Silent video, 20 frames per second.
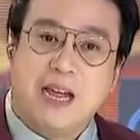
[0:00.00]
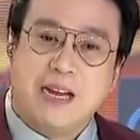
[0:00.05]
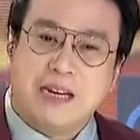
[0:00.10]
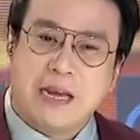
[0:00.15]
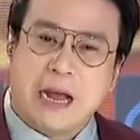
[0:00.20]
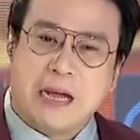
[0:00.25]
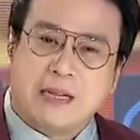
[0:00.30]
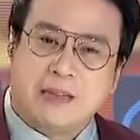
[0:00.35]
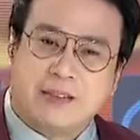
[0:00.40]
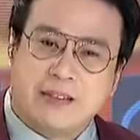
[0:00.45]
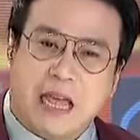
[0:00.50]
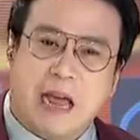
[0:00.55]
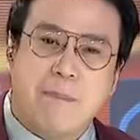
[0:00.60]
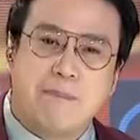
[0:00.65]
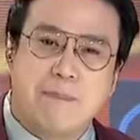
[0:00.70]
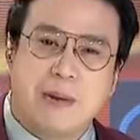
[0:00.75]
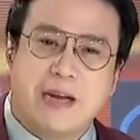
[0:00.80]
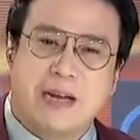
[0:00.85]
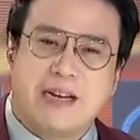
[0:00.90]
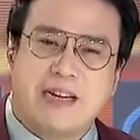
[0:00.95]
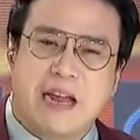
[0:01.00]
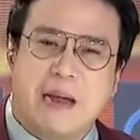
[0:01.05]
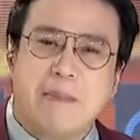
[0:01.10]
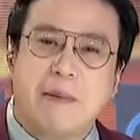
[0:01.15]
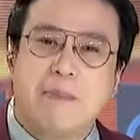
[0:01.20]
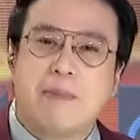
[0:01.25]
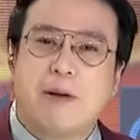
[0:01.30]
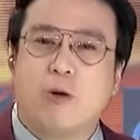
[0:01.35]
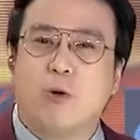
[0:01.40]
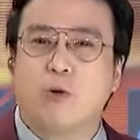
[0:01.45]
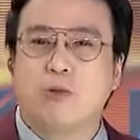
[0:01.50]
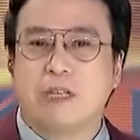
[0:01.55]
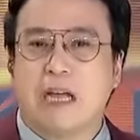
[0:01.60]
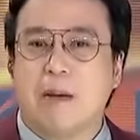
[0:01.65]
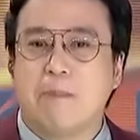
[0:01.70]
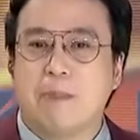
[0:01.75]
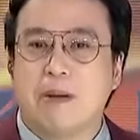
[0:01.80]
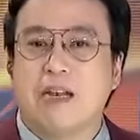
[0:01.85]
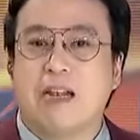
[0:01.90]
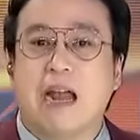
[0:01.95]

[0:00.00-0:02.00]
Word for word: ng topic, daming pag-uusapan,